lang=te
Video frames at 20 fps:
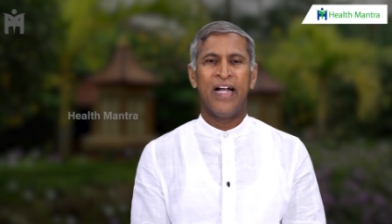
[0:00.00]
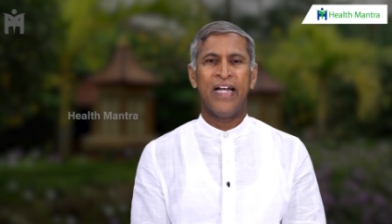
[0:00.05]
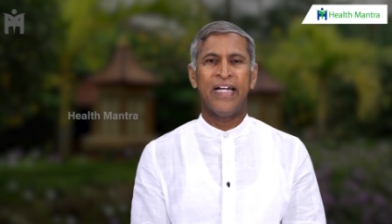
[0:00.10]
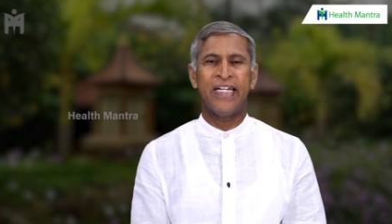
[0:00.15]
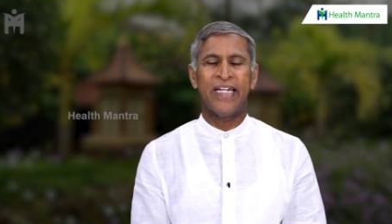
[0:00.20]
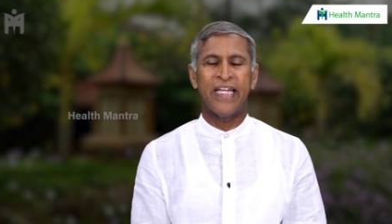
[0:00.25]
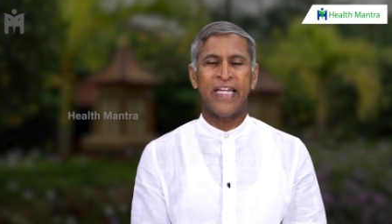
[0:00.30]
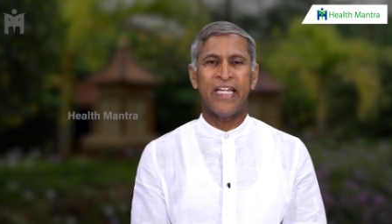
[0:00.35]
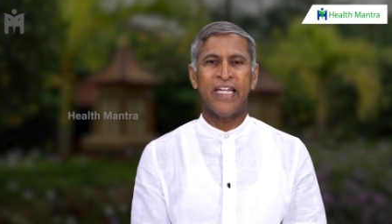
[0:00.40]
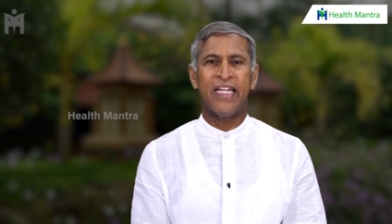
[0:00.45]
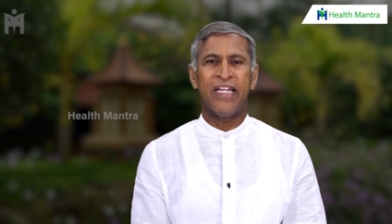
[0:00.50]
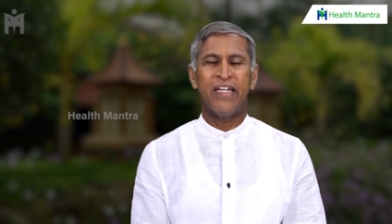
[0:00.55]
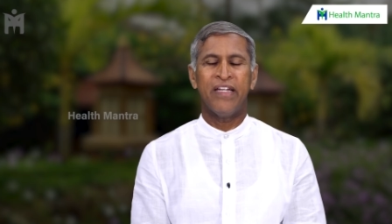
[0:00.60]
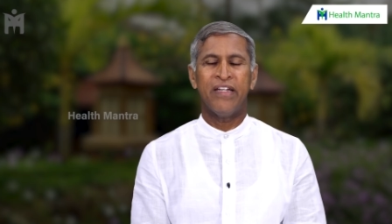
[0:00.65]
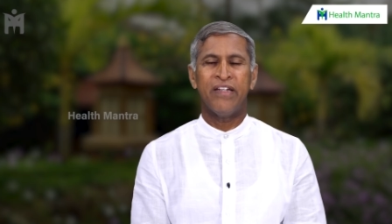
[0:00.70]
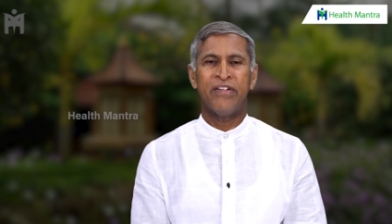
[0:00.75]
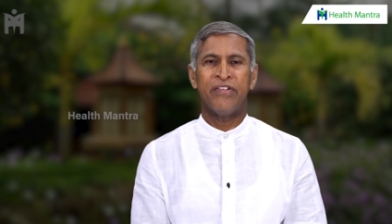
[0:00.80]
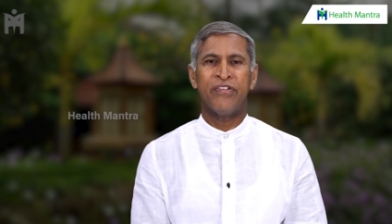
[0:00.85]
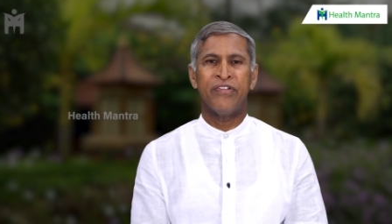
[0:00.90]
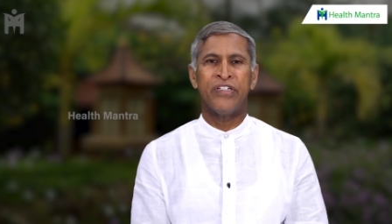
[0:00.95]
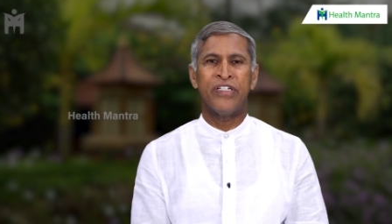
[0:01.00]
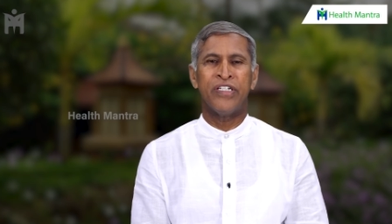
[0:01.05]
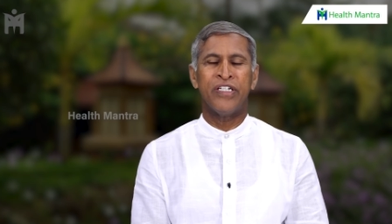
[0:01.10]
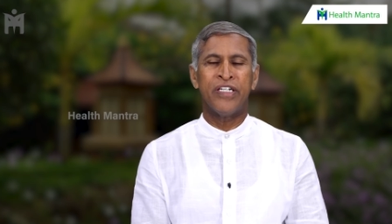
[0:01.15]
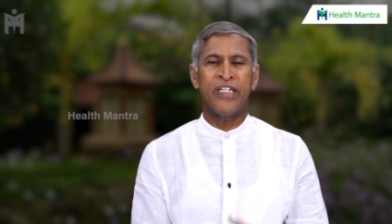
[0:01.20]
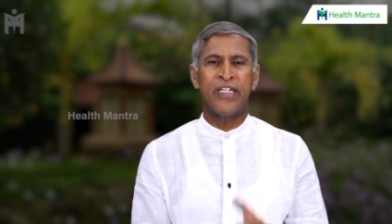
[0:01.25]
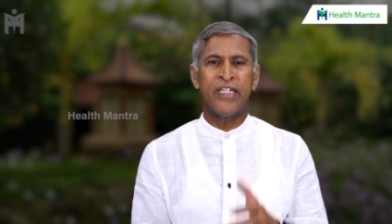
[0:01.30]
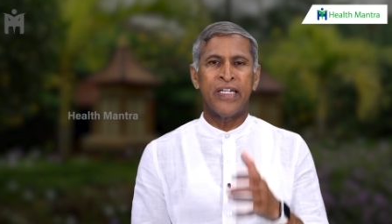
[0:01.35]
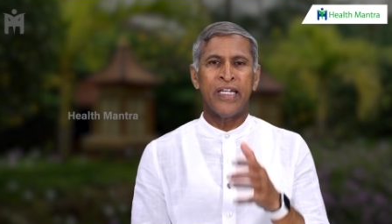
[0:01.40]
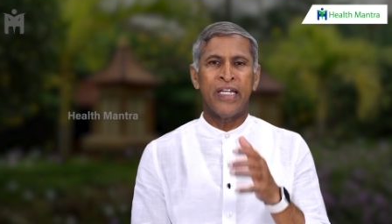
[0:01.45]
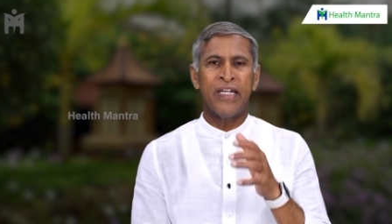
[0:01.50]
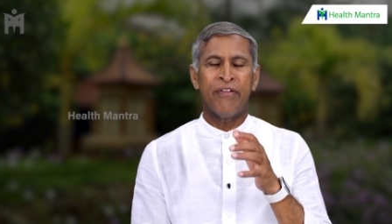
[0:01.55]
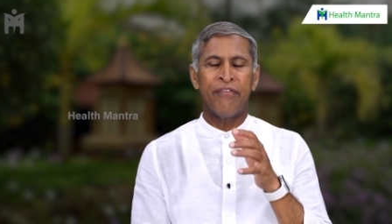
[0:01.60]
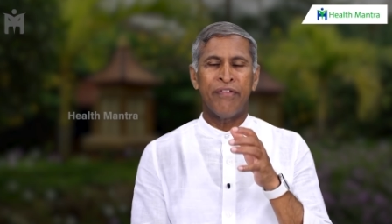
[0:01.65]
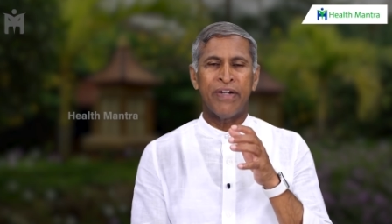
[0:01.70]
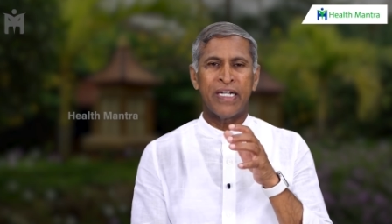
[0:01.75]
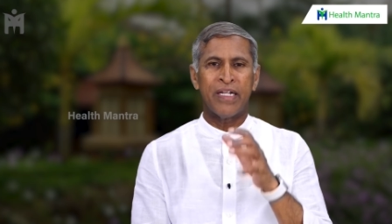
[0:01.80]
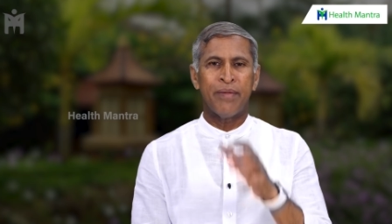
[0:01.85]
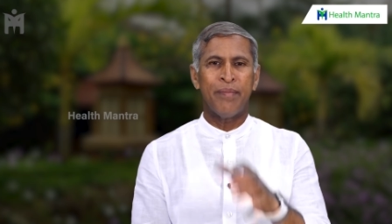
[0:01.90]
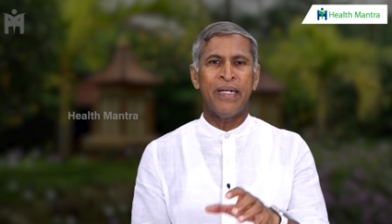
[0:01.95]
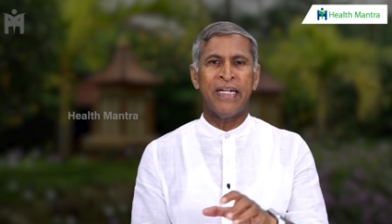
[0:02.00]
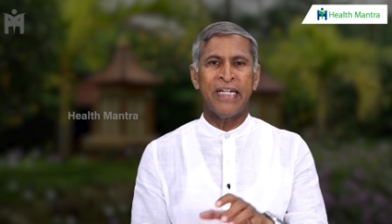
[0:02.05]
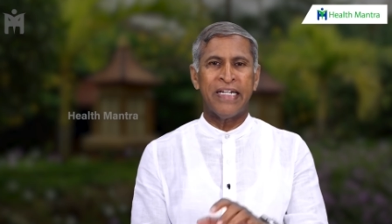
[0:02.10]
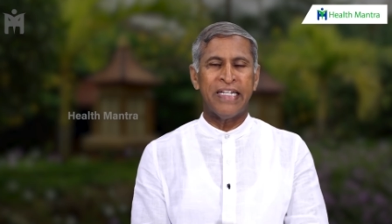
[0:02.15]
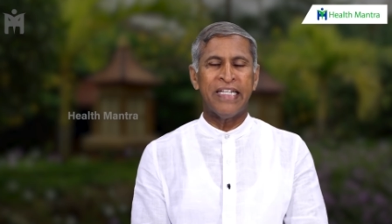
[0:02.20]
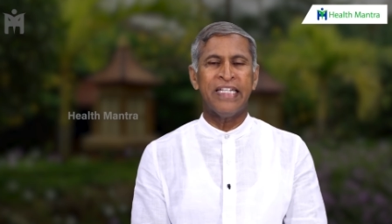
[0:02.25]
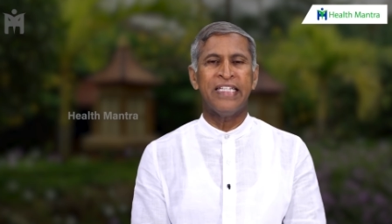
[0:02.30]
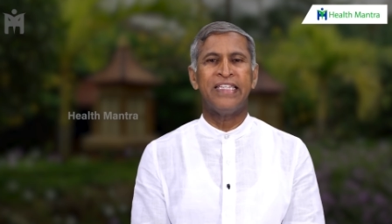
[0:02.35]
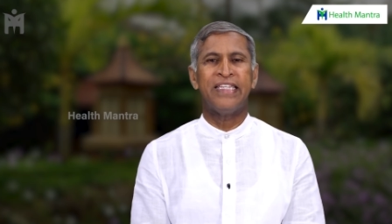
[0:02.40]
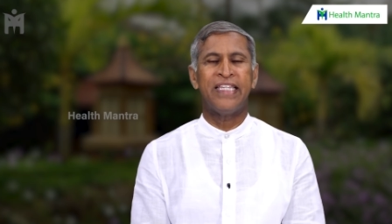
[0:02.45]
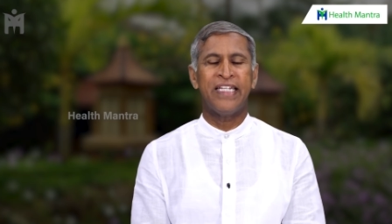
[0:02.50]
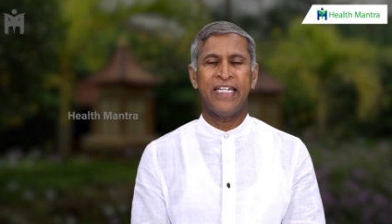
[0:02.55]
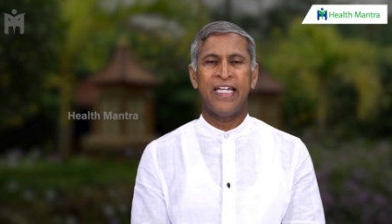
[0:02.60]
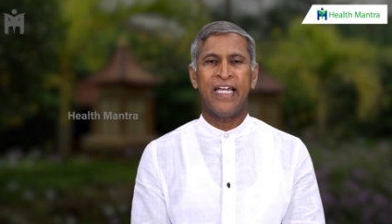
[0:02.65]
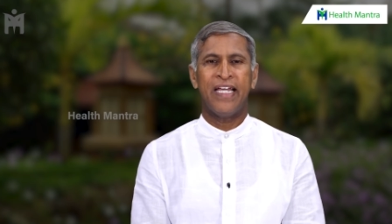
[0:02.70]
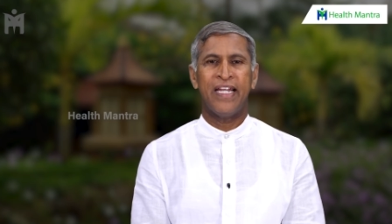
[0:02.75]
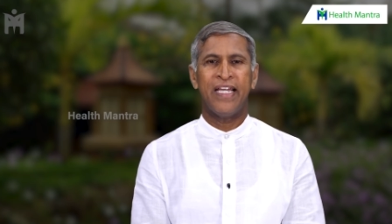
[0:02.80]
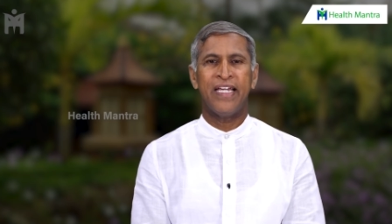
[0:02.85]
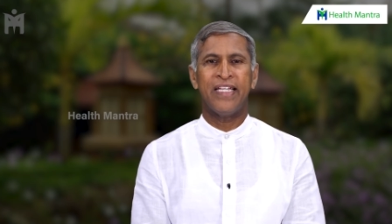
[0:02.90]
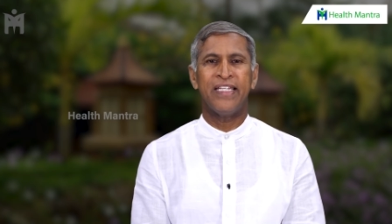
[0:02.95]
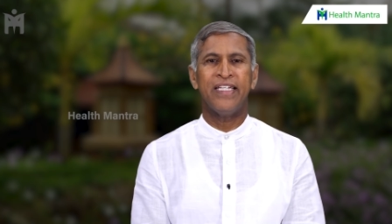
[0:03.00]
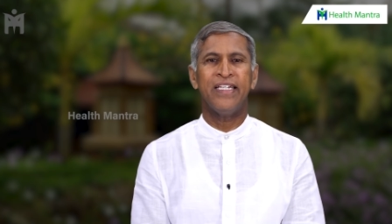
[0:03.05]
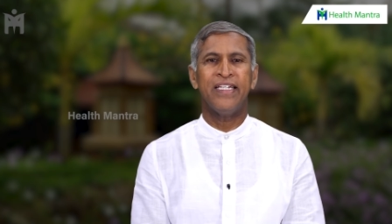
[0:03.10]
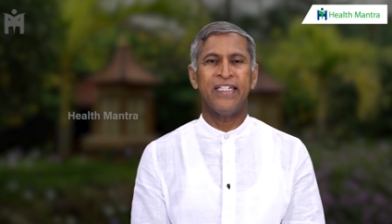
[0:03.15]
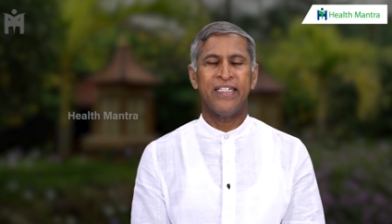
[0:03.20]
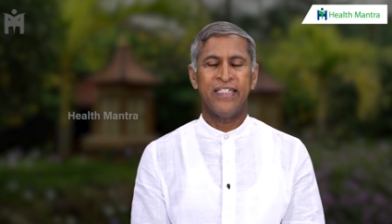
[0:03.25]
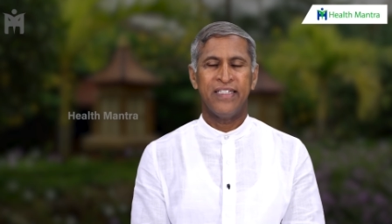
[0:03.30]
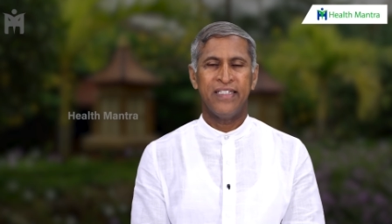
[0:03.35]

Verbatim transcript: అంటే ఈ విటమిన్ డి త్రీ అనేది